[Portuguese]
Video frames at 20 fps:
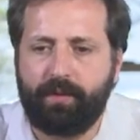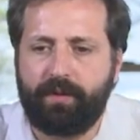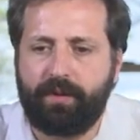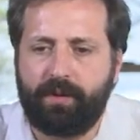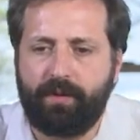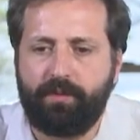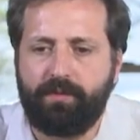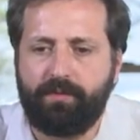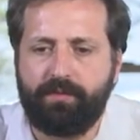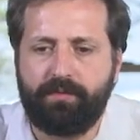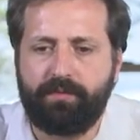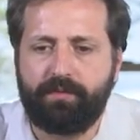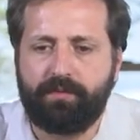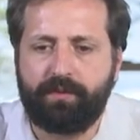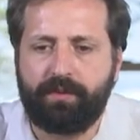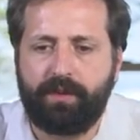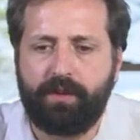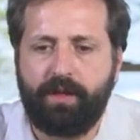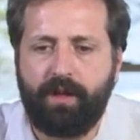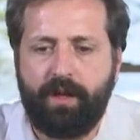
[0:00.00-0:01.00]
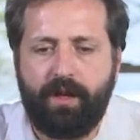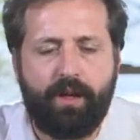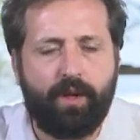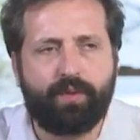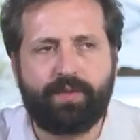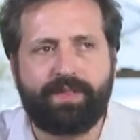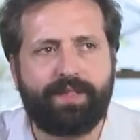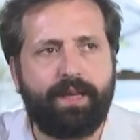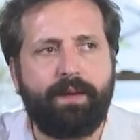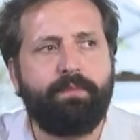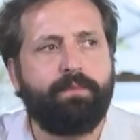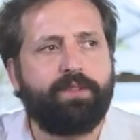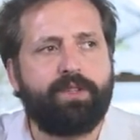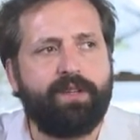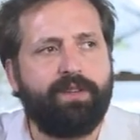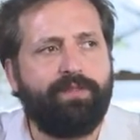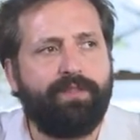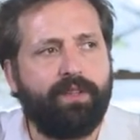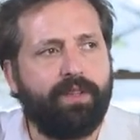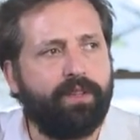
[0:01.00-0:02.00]
Então, eu sempre
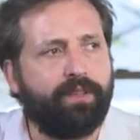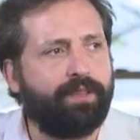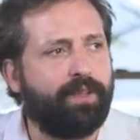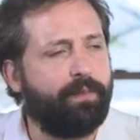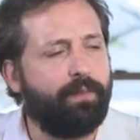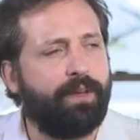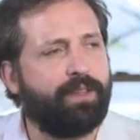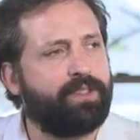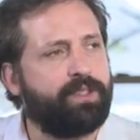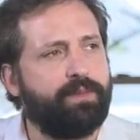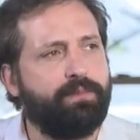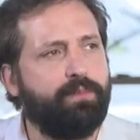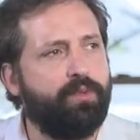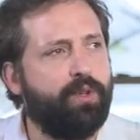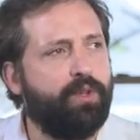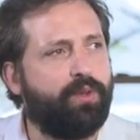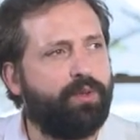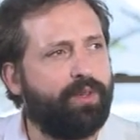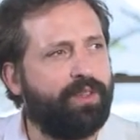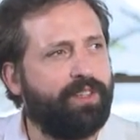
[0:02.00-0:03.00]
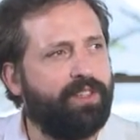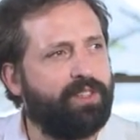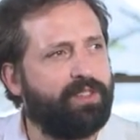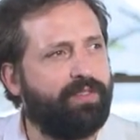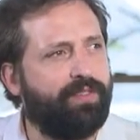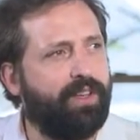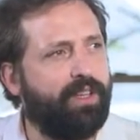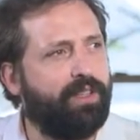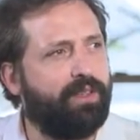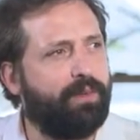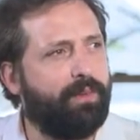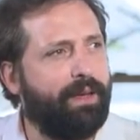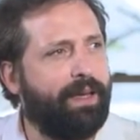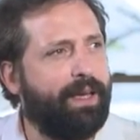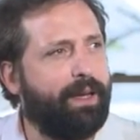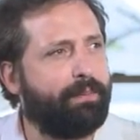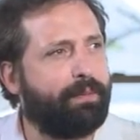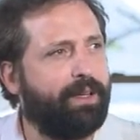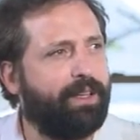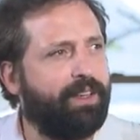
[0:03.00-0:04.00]
tive, sempre assisti muito. A gente vem de uma
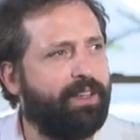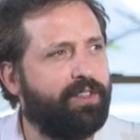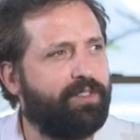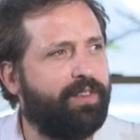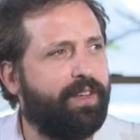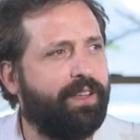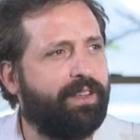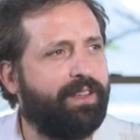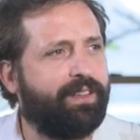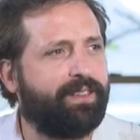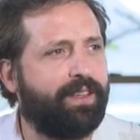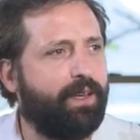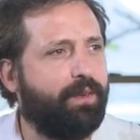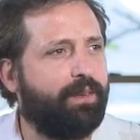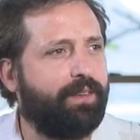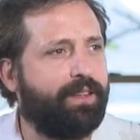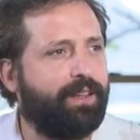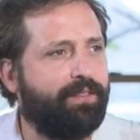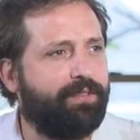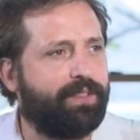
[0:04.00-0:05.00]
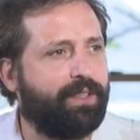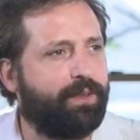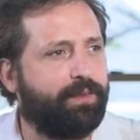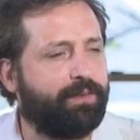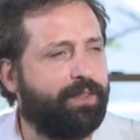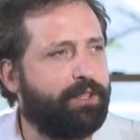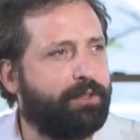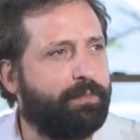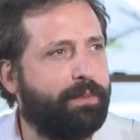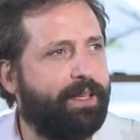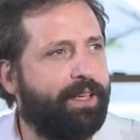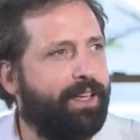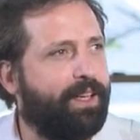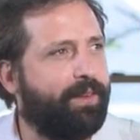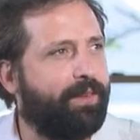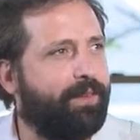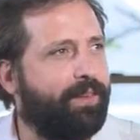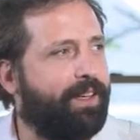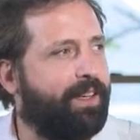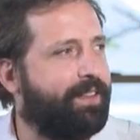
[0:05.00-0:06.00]
época em que a gente via desenho na televisão desde
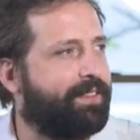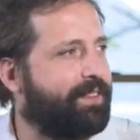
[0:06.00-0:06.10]
pequeno, né?